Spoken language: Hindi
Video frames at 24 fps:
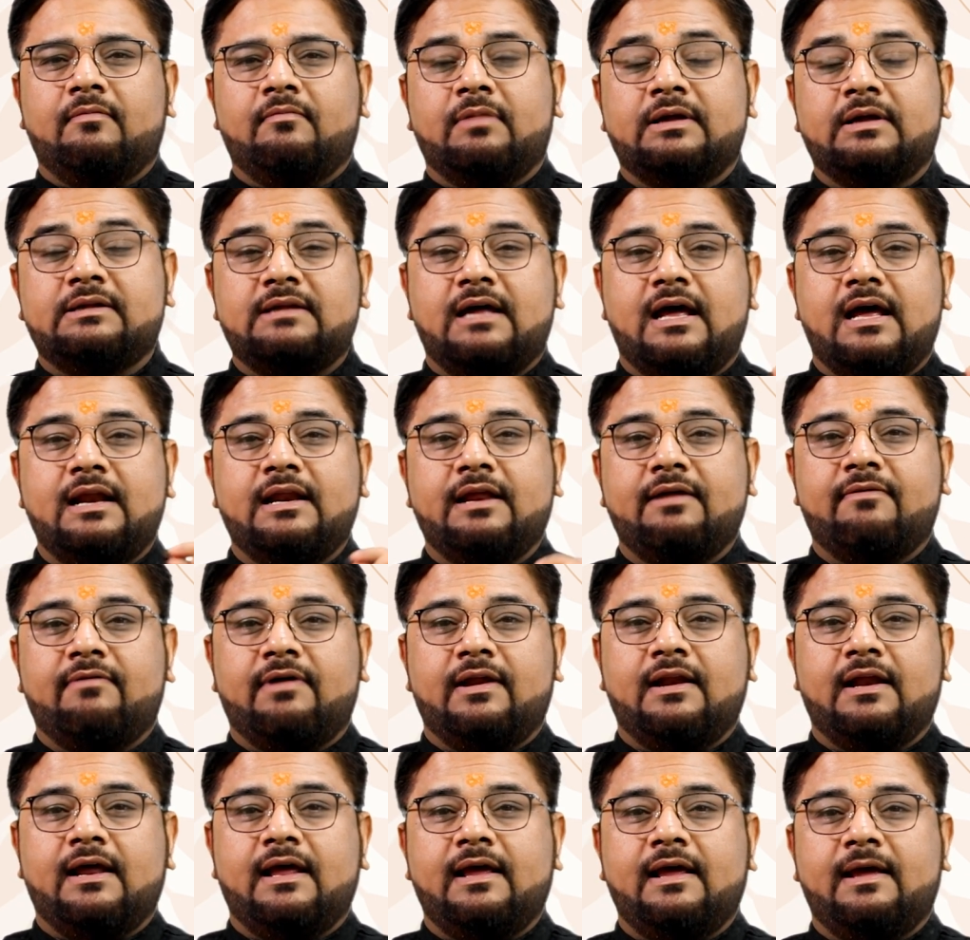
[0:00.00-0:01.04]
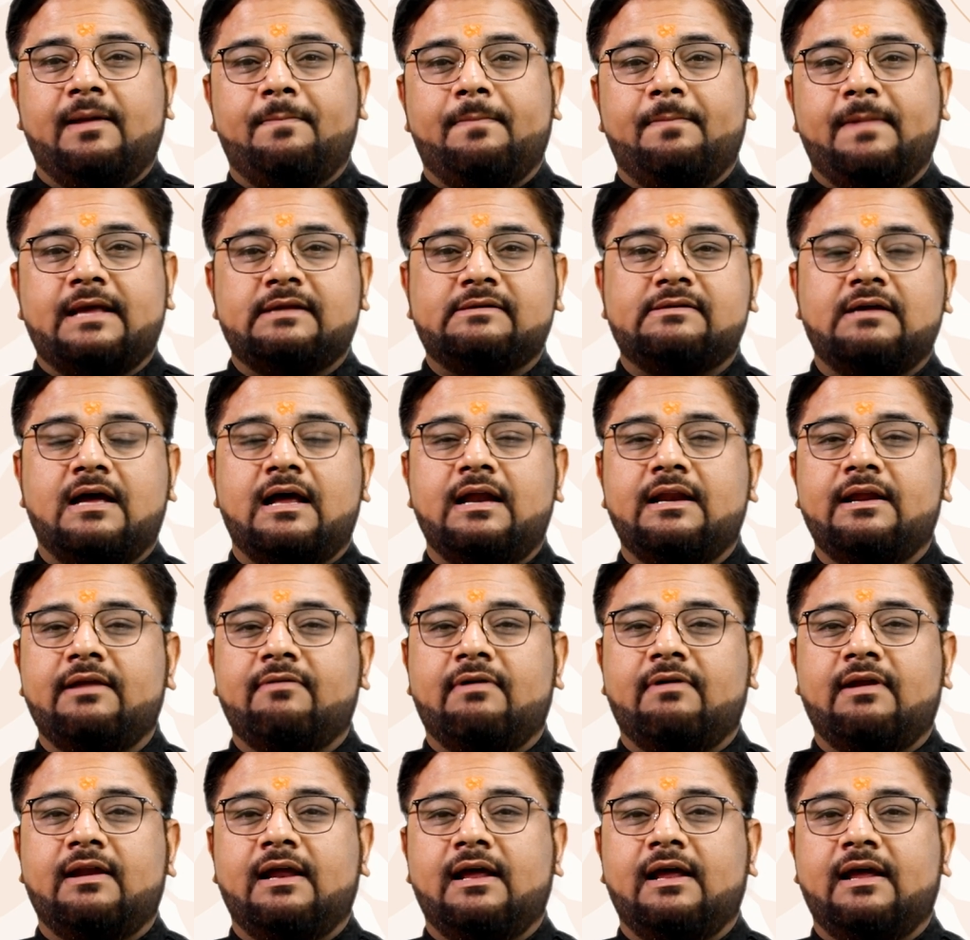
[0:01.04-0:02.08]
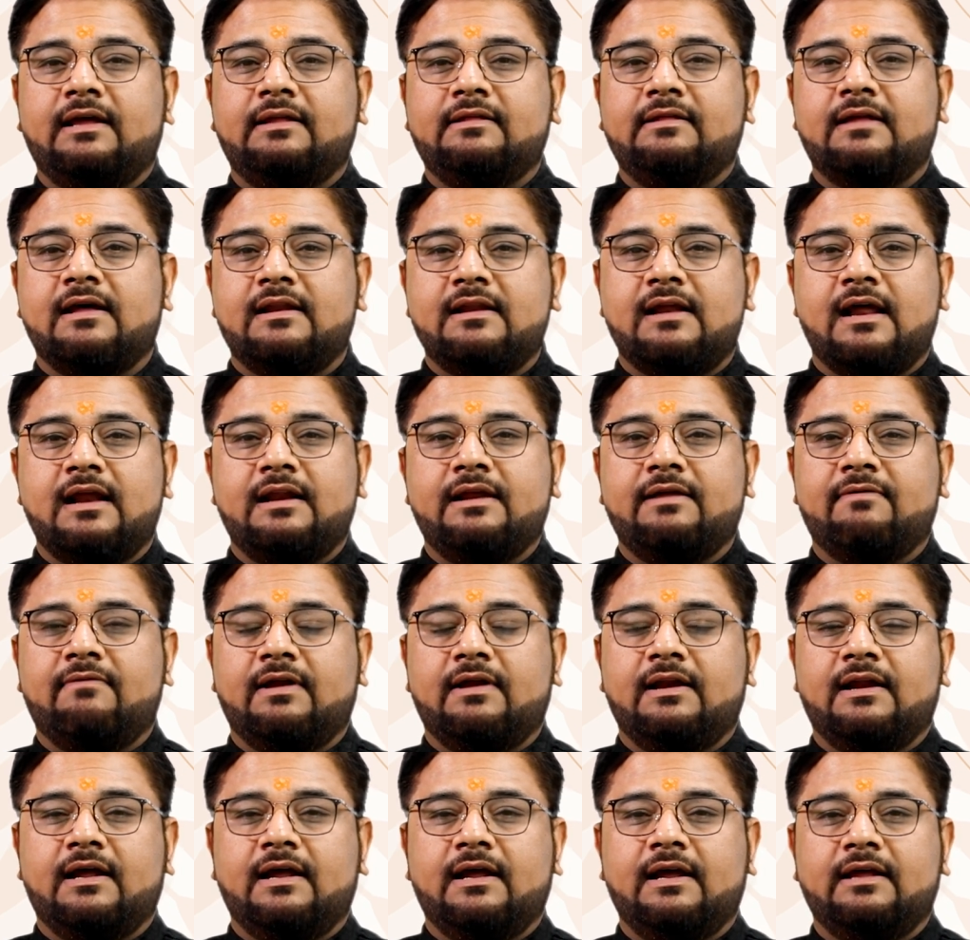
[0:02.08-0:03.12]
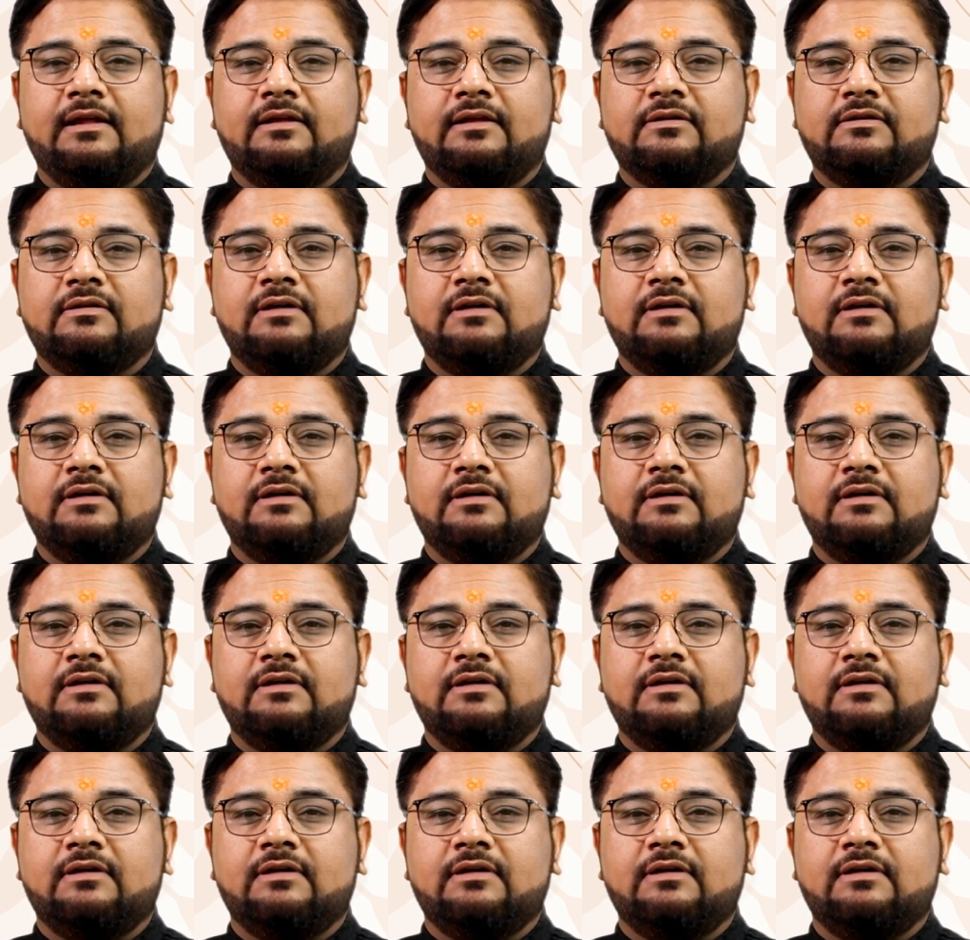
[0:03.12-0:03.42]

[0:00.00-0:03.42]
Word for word: मज़ा आने वाला है पैसा आने वाला है धन आने वाला है